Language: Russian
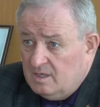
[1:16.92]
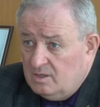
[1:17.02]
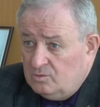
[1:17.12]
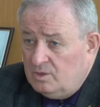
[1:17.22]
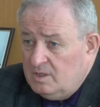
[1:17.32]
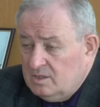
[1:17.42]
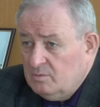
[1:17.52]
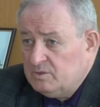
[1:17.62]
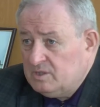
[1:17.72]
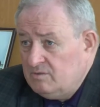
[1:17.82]
Но и
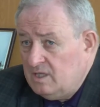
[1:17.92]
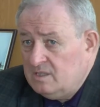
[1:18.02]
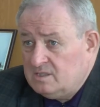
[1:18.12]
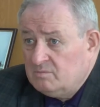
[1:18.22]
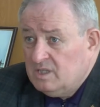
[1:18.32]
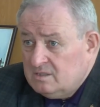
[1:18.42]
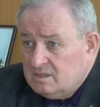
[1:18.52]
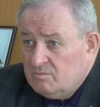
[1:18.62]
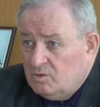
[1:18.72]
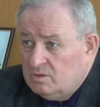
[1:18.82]
это по сравнению с
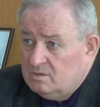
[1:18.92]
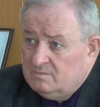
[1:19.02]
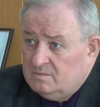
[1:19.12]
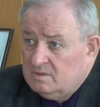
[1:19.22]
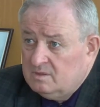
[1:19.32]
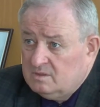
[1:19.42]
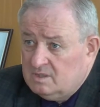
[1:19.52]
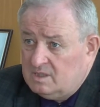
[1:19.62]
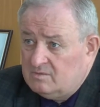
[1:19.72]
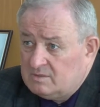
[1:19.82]
2017 годом,
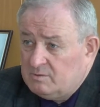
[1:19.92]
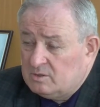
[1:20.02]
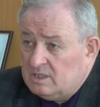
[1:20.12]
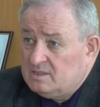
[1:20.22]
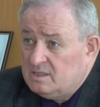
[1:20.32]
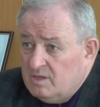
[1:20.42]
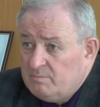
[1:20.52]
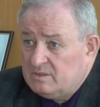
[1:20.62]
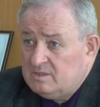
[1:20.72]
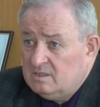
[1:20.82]
когда у нас было
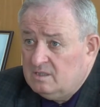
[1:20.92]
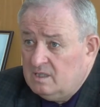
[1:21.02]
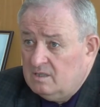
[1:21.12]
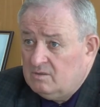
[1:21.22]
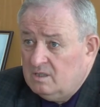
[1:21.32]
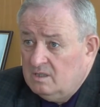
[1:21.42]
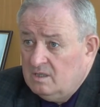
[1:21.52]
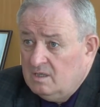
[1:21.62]
32% явка,